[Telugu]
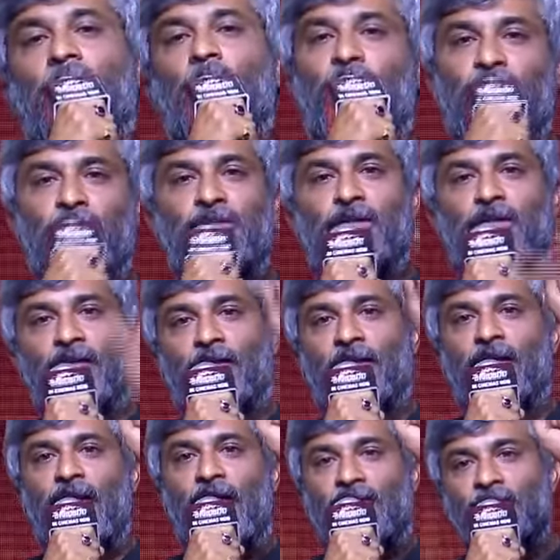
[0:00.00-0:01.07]
ఒక్క నిమిషం
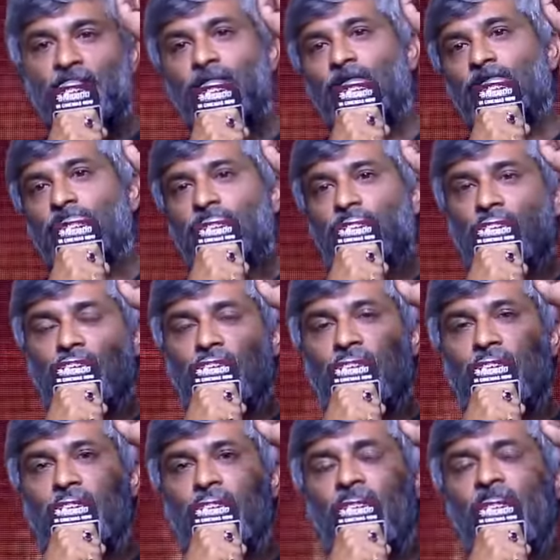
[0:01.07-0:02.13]
అండి అసలు
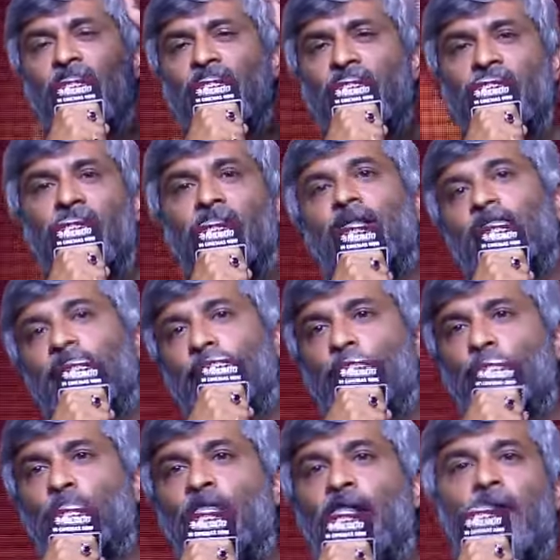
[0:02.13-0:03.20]
అన్నిటికంటే
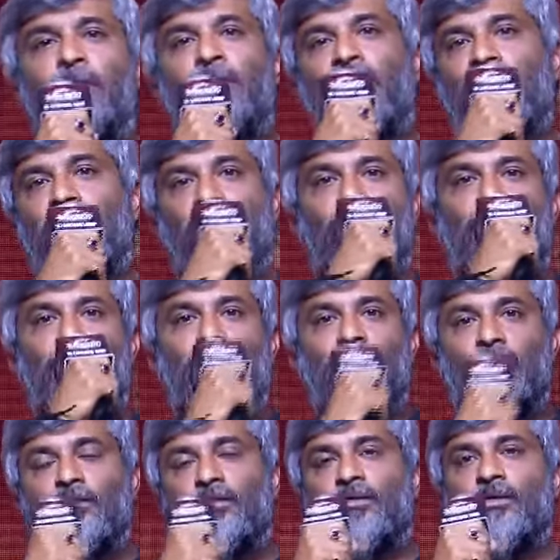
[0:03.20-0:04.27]
ఎక్కువ హ్యాపీ ఏంటంటే
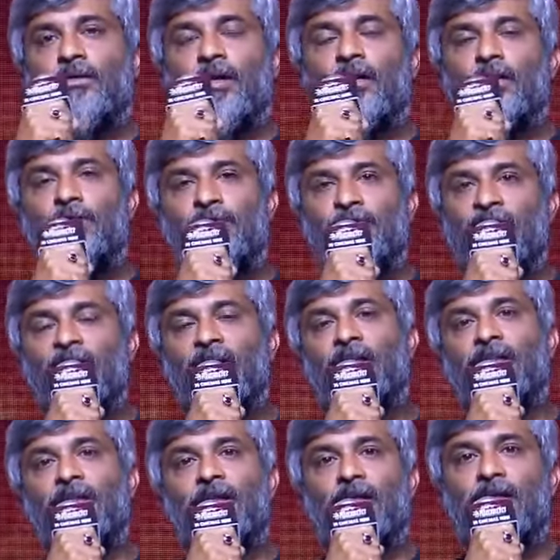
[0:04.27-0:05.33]
నాకు నాకు
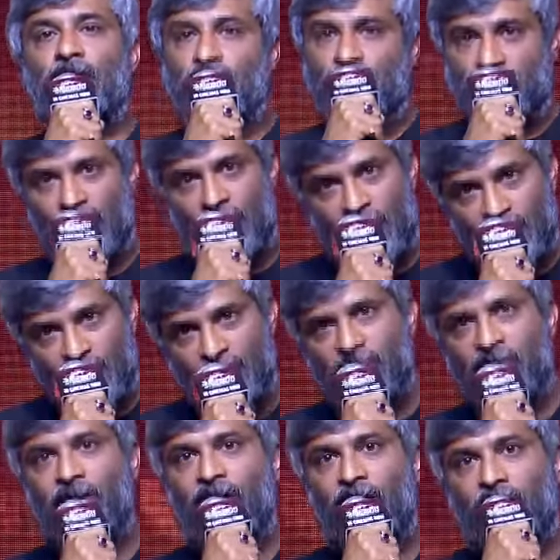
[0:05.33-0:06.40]
వివేకాత్రేయ అంటే నాకు చాలా
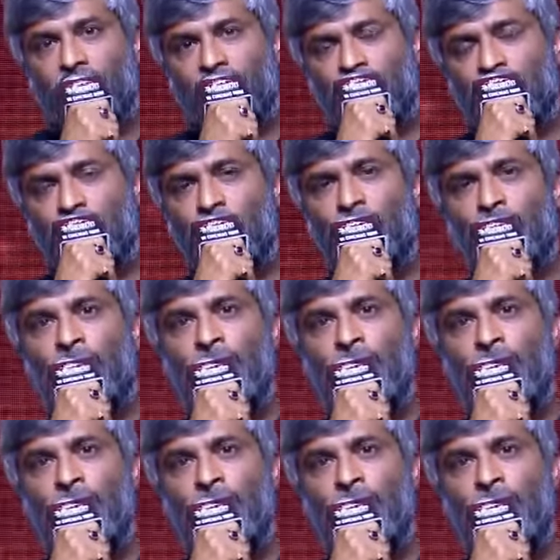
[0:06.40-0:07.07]
ఇష్టమైన డైరెక్టర్ తను